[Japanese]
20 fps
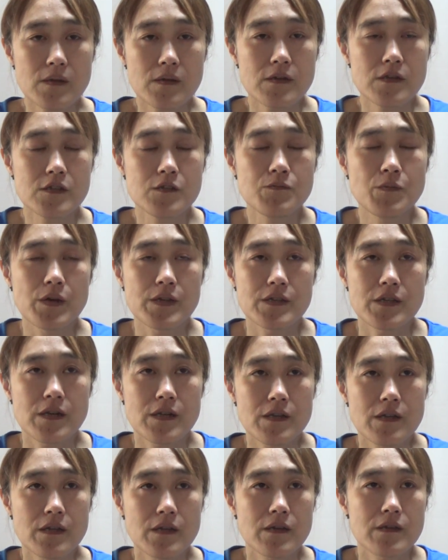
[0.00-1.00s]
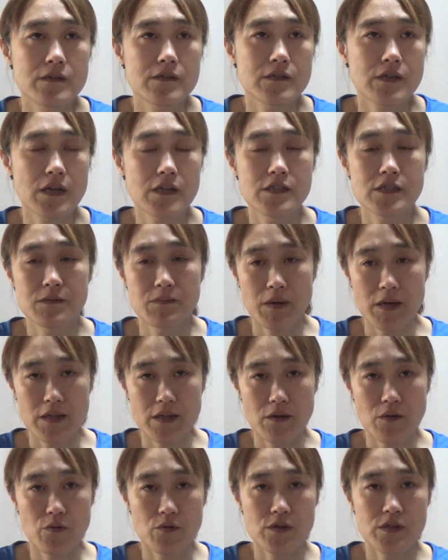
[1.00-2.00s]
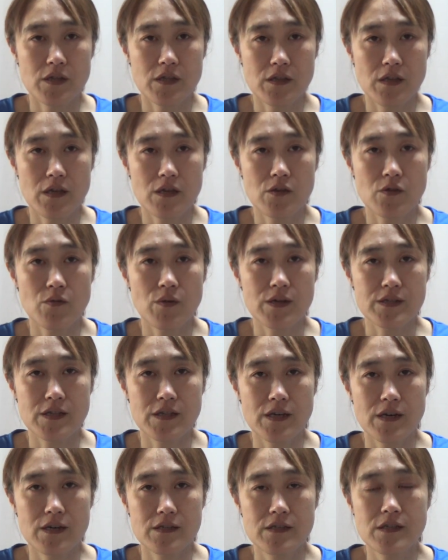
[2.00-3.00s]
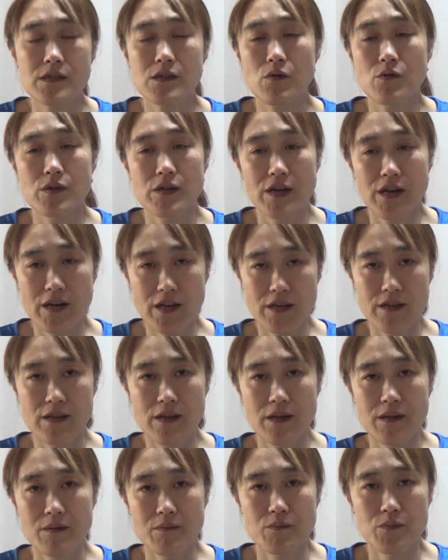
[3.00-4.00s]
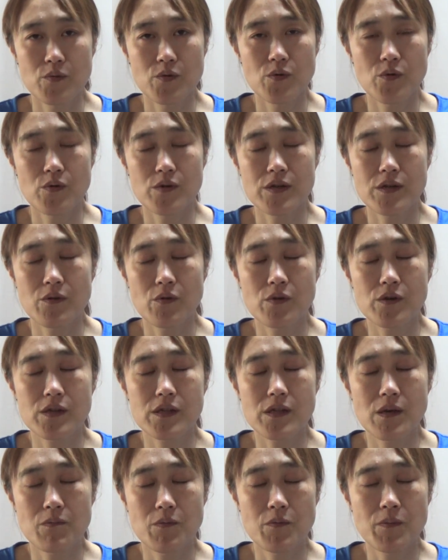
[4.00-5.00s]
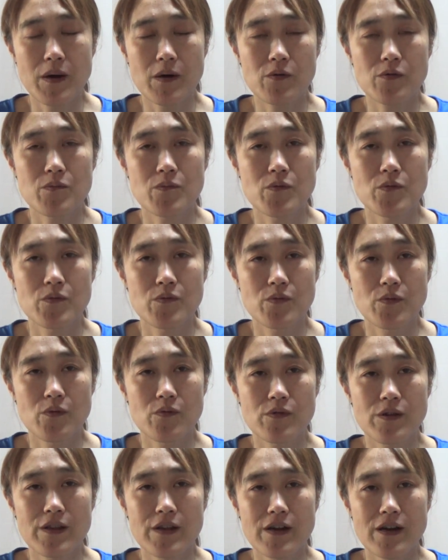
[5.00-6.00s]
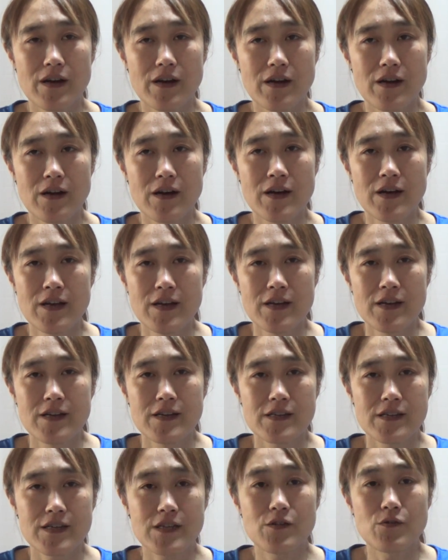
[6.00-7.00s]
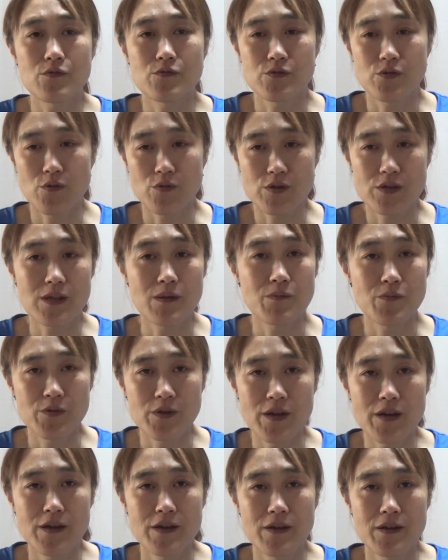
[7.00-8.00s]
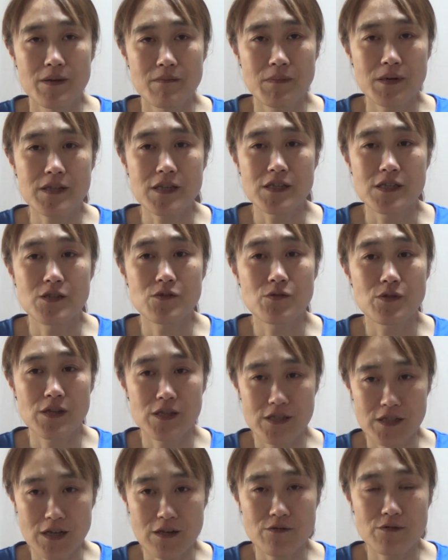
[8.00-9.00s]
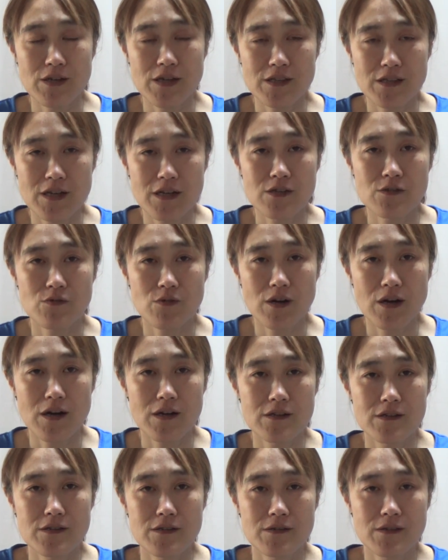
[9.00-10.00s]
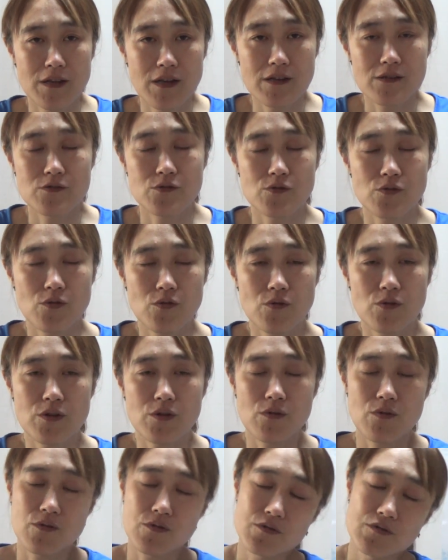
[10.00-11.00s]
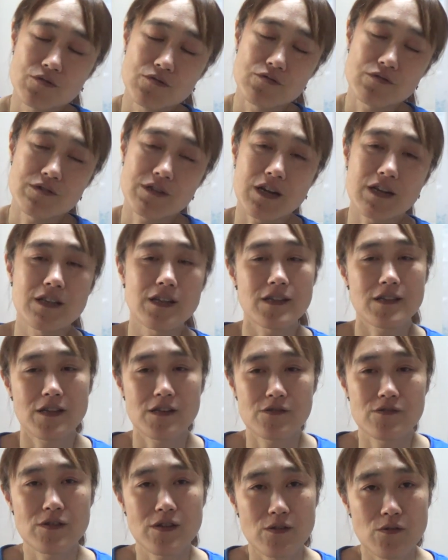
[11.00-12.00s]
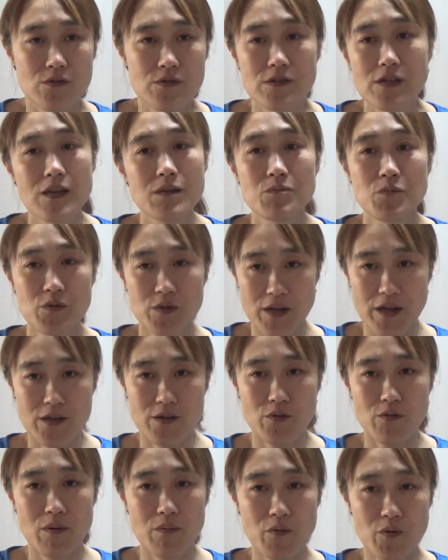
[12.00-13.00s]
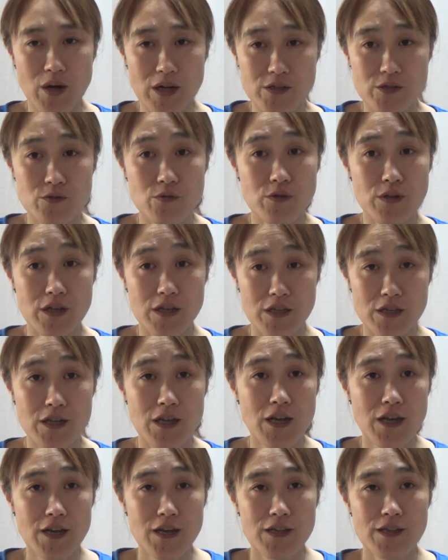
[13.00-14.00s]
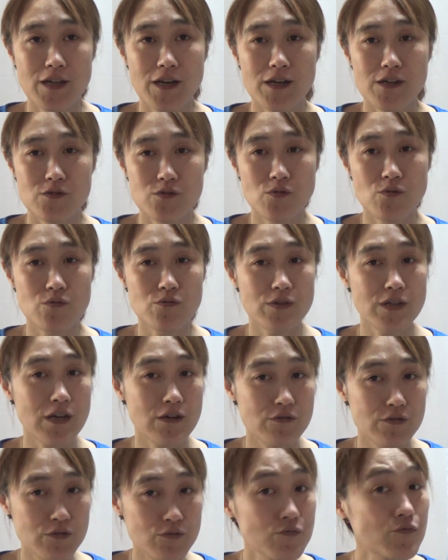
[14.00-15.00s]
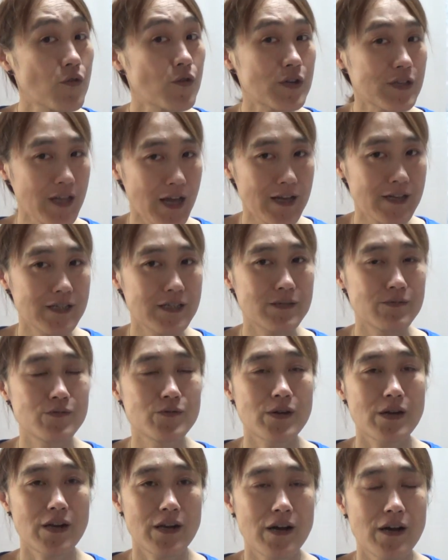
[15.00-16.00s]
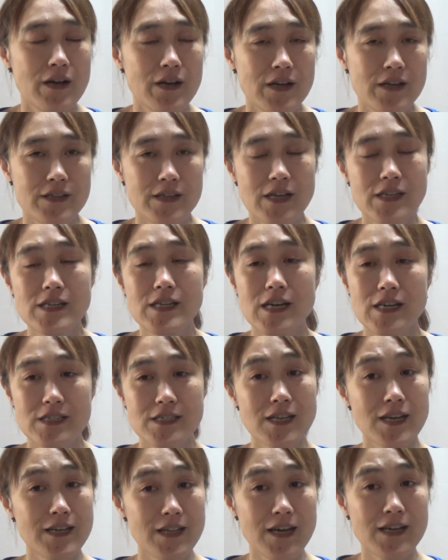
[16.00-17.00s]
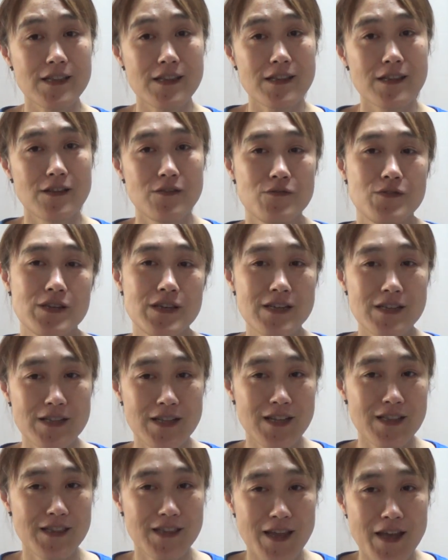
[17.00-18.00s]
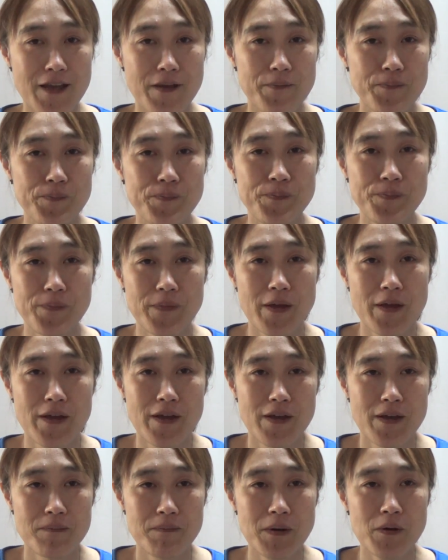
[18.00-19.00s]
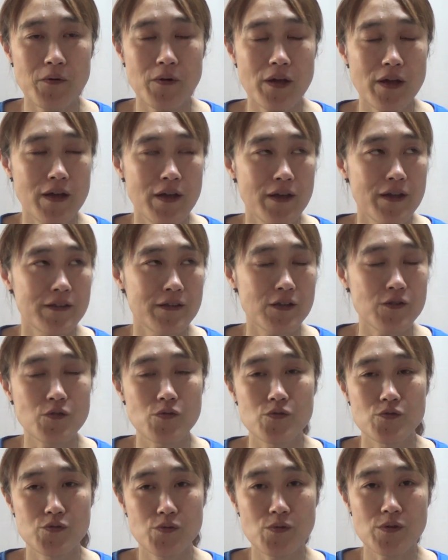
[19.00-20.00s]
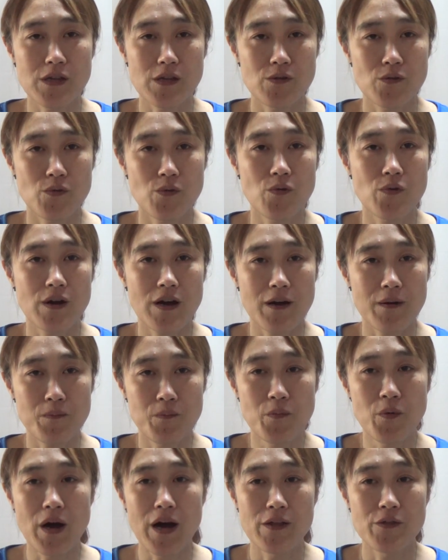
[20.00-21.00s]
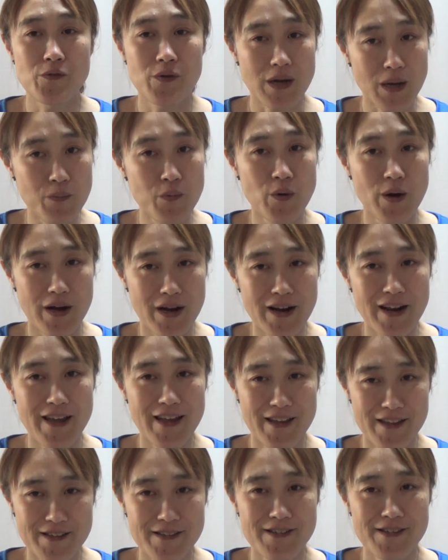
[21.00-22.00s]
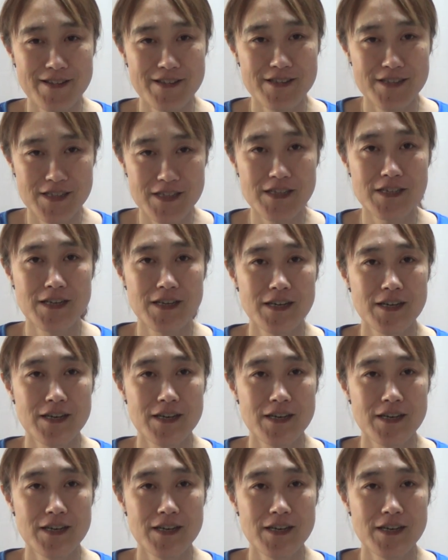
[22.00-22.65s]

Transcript: いつもやったらね3時まで起きてて今日朝なんか絶対起きられへんねもう起きても、まあ、子供も怒らなあかんから気力で起きてもねまた二度寝したくなったりとか、ね、ちょっと横でこうゆくったりなったりするんだけど何もない今日はもう活動的になんかすごく逆に動きたい自分から何かしたいなっていう気になって、うんまあ、これデトックソーダの効果もあんのかもわからへんし、